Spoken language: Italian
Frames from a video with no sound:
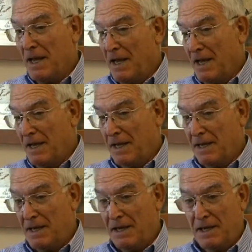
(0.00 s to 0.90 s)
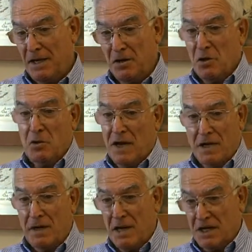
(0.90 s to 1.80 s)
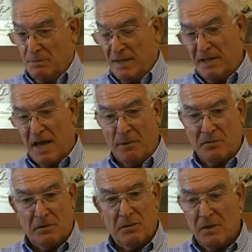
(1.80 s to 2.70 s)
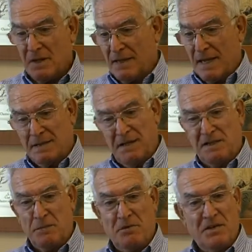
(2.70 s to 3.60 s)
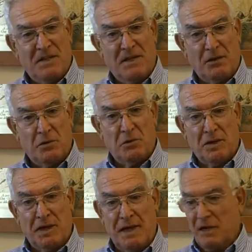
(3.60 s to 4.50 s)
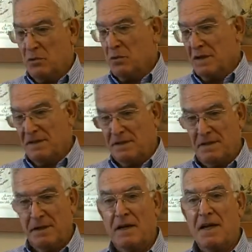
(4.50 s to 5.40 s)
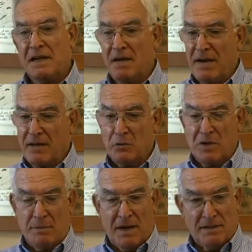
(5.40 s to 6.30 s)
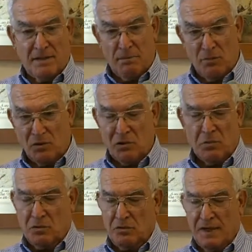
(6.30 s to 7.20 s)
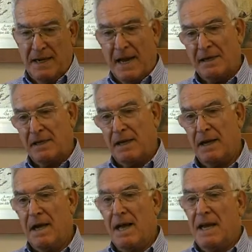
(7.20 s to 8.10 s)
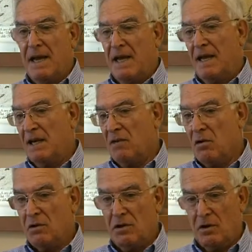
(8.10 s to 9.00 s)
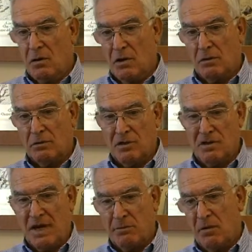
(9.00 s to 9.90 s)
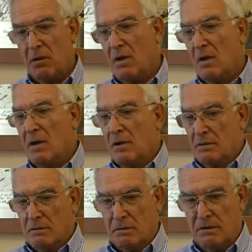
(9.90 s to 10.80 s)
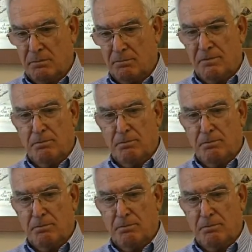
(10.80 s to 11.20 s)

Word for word: E noi aspettiamo tantissimi visitatori e turisti che vengono da tutte le parti del mondo come tutti gli anni e li voglio diciamo, eh,